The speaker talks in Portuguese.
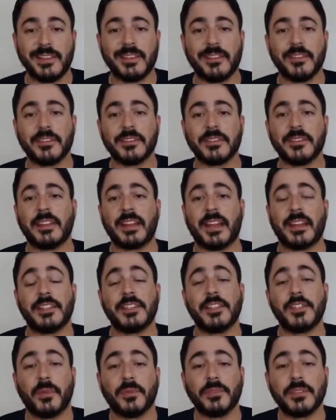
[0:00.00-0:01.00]
Então, assim, está à
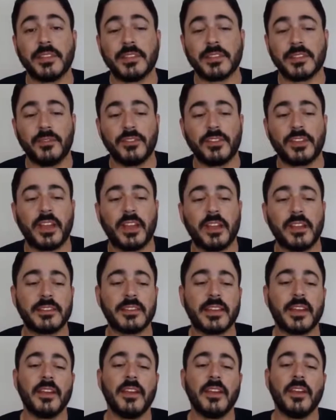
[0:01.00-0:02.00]
disposição de quem
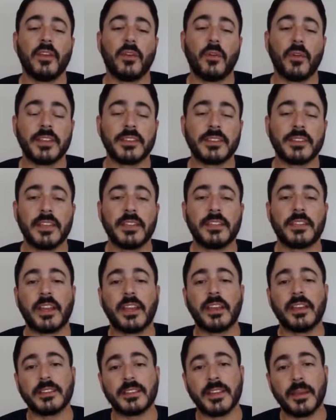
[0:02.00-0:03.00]
quiser conhecer, de
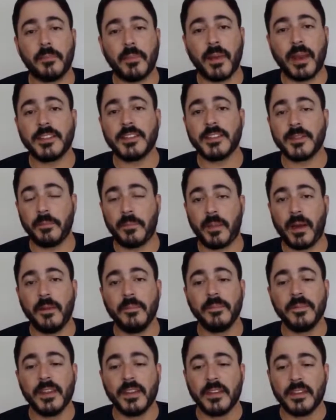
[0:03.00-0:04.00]
quem quiser
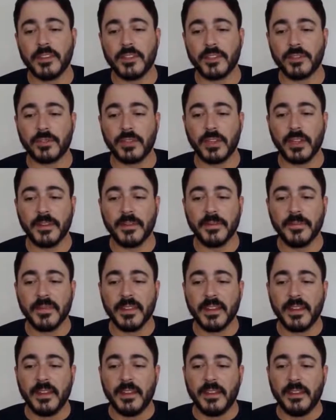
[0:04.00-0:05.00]
participar disso daí.
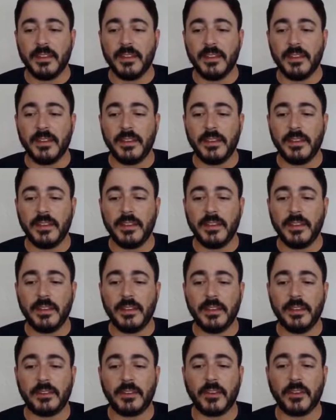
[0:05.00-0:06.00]

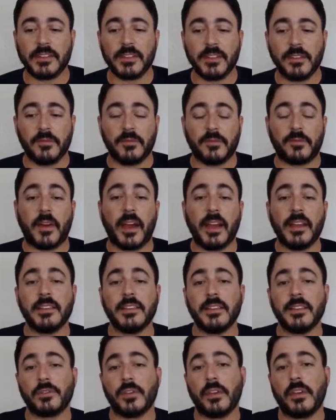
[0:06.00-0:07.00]
E então, assim, vai
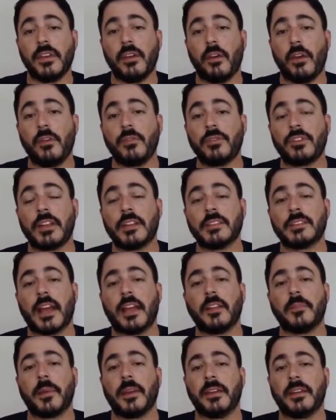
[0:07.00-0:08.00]
isso é, é
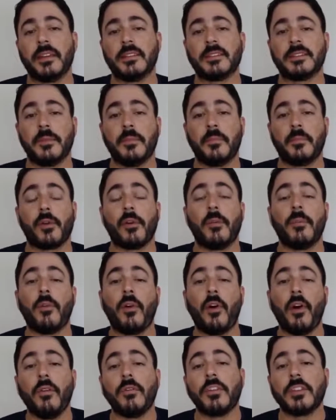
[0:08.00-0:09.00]
utilizado para quê? Isso aí
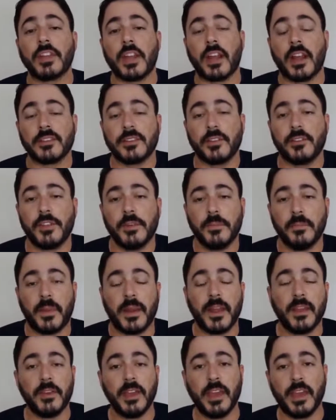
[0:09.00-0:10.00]
promove a geração de
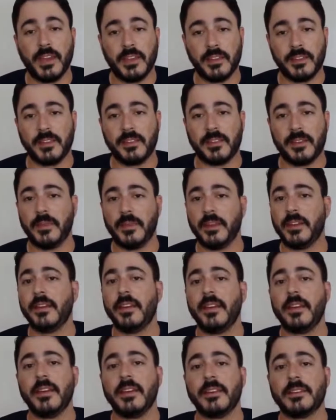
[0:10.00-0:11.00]
emprego e renda também.
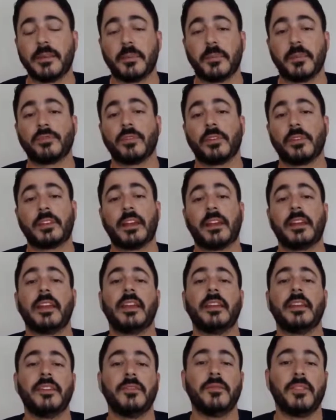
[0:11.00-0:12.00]
Se a pessoa está
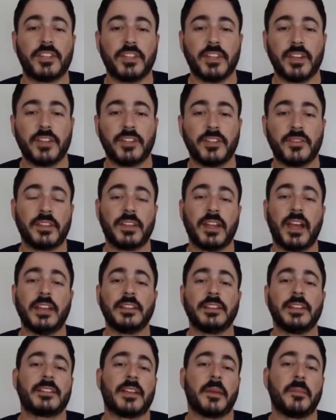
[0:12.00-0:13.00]
querendo investir na
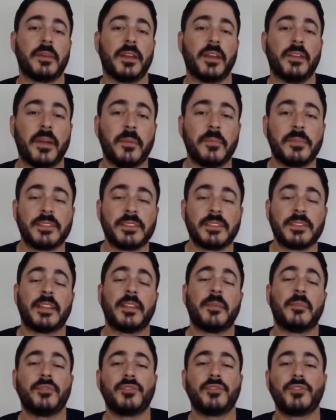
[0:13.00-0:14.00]
atividade, ele sabe que ele vai precisar
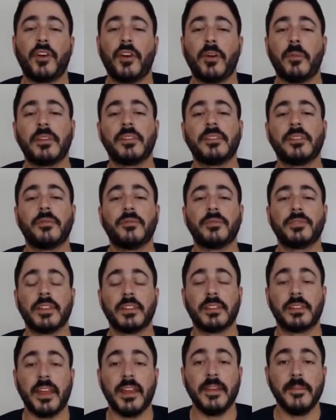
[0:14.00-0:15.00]
da mão de obra, então você
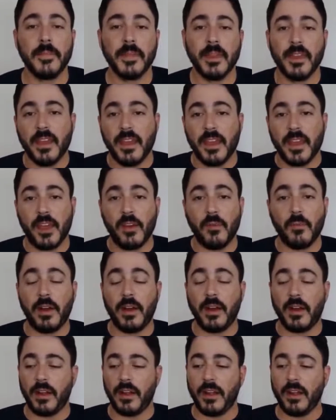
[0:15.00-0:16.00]
tem. É,
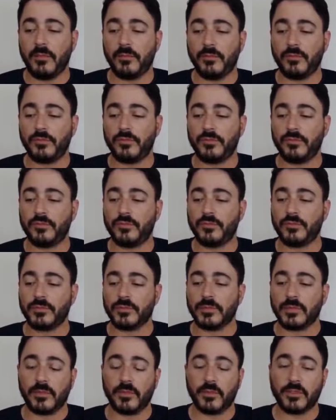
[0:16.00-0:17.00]
uma, é
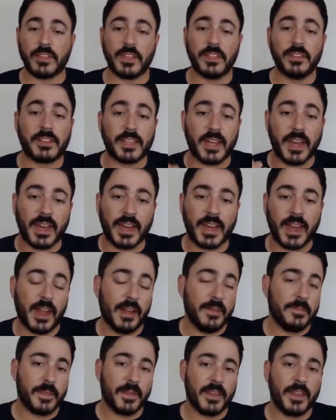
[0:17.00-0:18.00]
um. Você
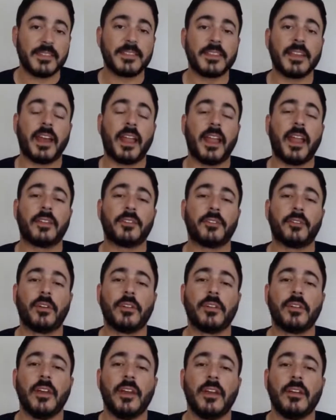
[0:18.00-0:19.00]
entregar esse
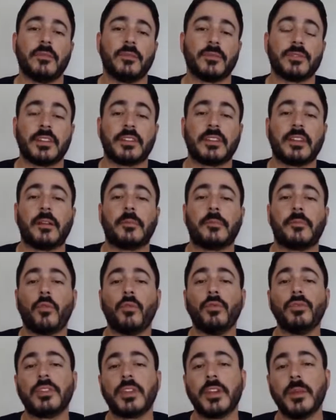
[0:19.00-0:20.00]
relatório, você está
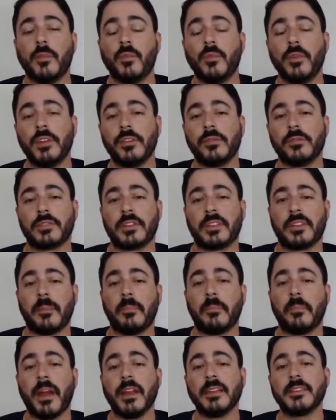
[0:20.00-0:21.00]
contribuindo, você está
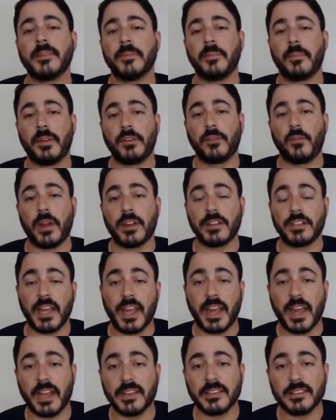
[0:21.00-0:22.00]
participando com a
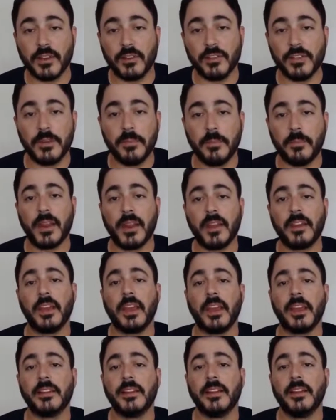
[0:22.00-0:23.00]
geração de emprego e
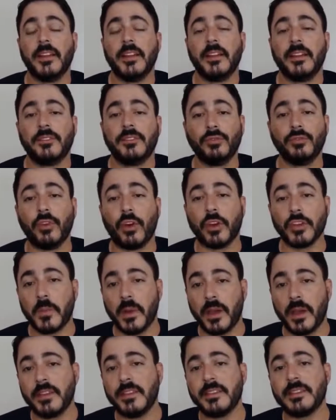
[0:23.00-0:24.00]
renda no nosso
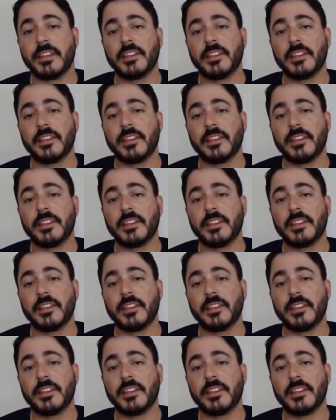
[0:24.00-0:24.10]
país.